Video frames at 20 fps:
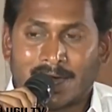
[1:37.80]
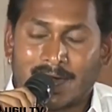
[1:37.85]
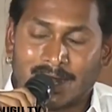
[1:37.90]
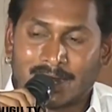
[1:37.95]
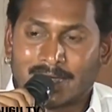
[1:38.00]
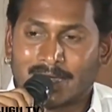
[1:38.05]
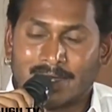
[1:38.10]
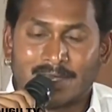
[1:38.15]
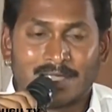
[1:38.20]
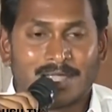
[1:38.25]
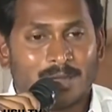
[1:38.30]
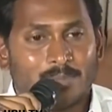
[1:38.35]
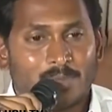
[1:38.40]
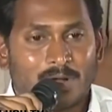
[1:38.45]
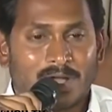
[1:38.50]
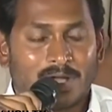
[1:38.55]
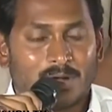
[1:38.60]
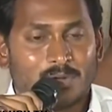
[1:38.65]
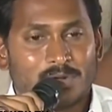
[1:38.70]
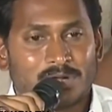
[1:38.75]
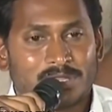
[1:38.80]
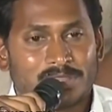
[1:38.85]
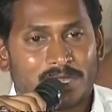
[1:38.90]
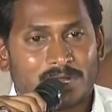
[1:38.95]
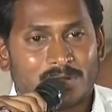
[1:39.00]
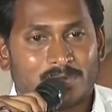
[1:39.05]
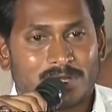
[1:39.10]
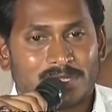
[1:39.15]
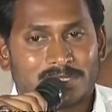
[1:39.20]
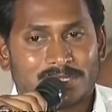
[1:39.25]
నాలుగేళ్ళు గమ్మగా ఉన్న
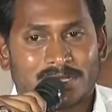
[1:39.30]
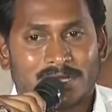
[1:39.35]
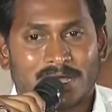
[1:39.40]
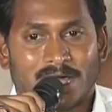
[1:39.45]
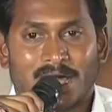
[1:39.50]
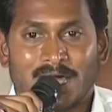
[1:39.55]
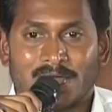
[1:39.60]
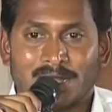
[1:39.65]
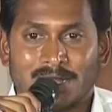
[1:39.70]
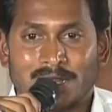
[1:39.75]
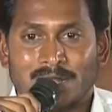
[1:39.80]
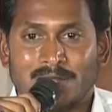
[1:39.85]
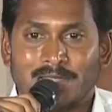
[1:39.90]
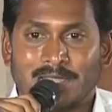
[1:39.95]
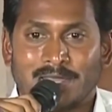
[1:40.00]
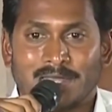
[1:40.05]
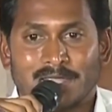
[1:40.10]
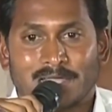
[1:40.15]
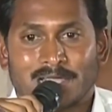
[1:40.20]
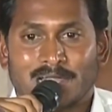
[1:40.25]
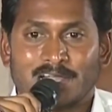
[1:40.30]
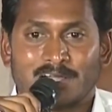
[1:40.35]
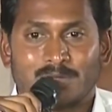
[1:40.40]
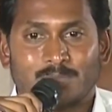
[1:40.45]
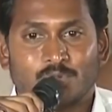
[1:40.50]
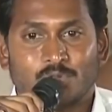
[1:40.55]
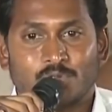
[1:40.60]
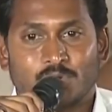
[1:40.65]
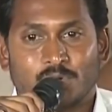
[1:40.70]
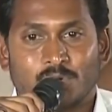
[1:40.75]
తర్వాత ఆరు నెలలు
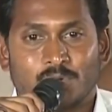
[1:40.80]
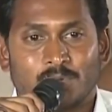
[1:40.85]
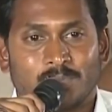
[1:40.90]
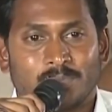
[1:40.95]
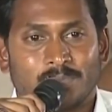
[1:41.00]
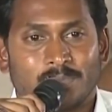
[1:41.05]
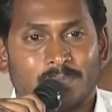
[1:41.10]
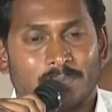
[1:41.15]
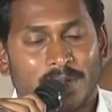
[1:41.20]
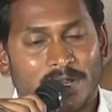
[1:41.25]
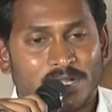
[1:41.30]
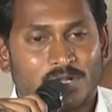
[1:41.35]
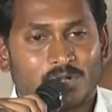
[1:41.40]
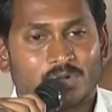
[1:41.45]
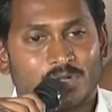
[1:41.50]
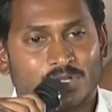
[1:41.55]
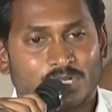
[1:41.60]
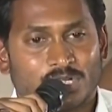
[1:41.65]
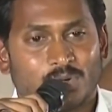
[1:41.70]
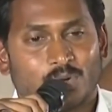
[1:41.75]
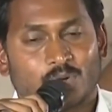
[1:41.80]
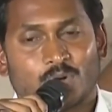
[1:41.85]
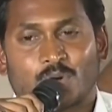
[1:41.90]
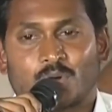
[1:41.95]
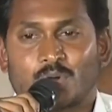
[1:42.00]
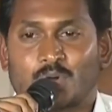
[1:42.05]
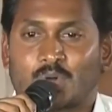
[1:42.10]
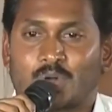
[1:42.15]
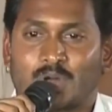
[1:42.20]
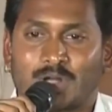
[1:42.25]
ఎన్నికలకు ముందు బయటకు వచ్చి
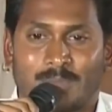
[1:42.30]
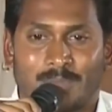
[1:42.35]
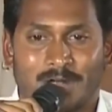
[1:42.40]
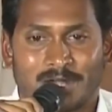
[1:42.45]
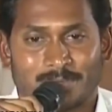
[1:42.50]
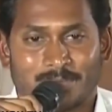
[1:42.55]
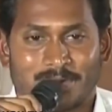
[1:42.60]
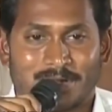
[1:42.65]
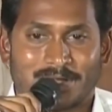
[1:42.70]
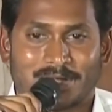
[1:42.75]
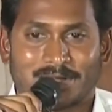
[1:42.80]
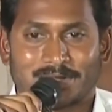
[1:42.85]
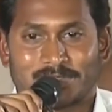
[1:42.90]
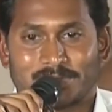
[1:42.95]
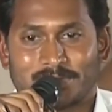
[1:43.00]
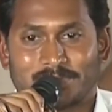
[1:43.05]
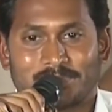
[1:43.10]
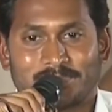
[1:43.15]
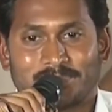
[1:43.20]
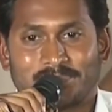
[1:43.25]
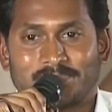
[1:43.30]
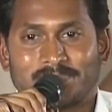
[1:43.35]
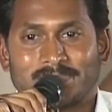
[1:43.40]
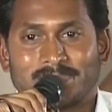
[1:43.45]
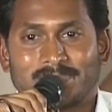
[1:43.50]
ఒక్కొక్కరు ఒక్కొక్క మాట మాట్లాడతారు